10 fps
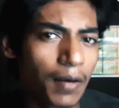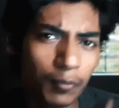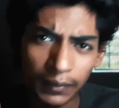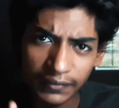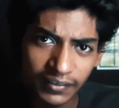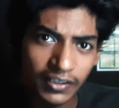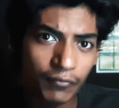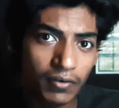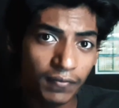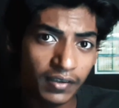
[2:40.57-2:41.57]
आपको पता चल
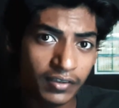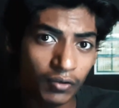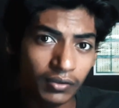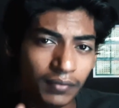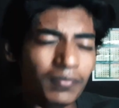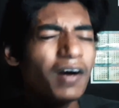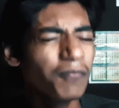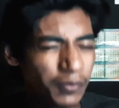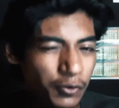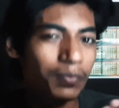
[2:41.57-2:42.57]
गया वी क्या होता है
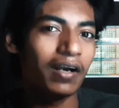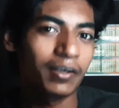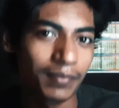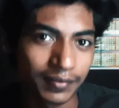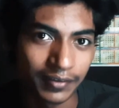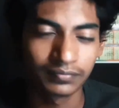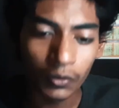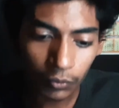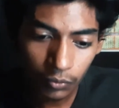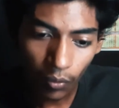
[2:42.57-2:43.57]
अब वीडियो में आगे बढ़ते
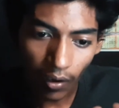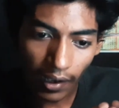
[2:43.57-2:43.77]
तो जो